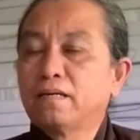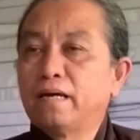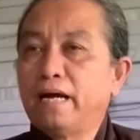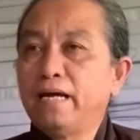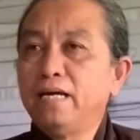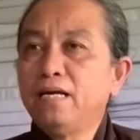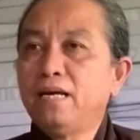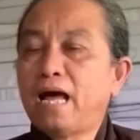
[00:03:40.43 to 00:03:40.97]

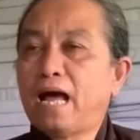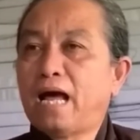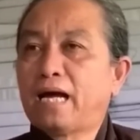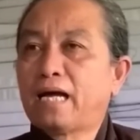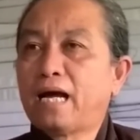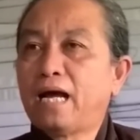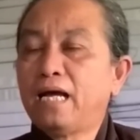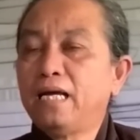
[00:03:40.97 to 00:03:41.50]
kỹ là
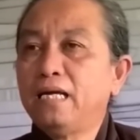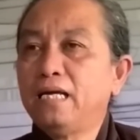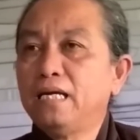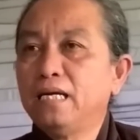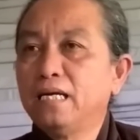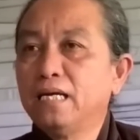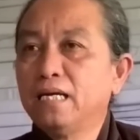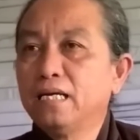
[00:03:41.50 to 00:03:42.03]
cái
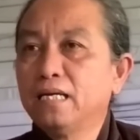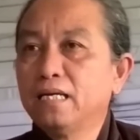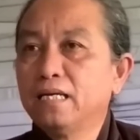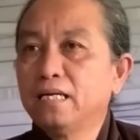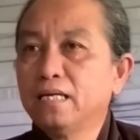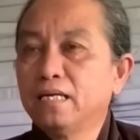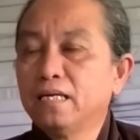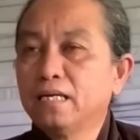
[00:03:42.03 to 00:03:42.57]

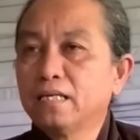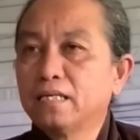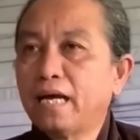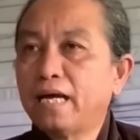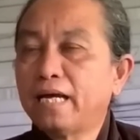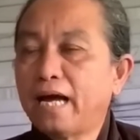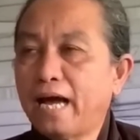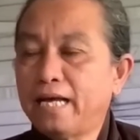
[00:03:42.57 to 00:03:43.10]

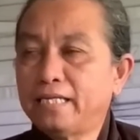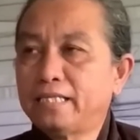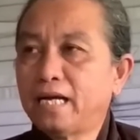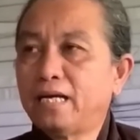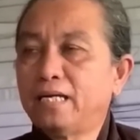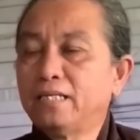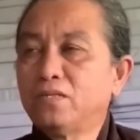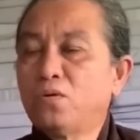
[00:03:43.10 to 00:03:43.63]
cái ngày
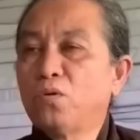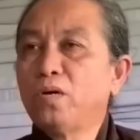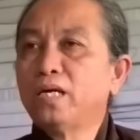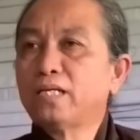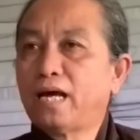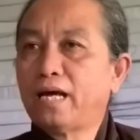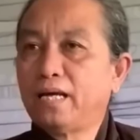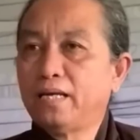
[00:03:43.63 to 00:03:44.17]
sanh của
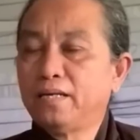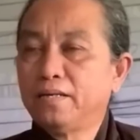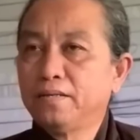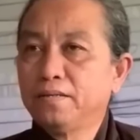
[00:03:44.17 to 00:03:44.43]
đức thầy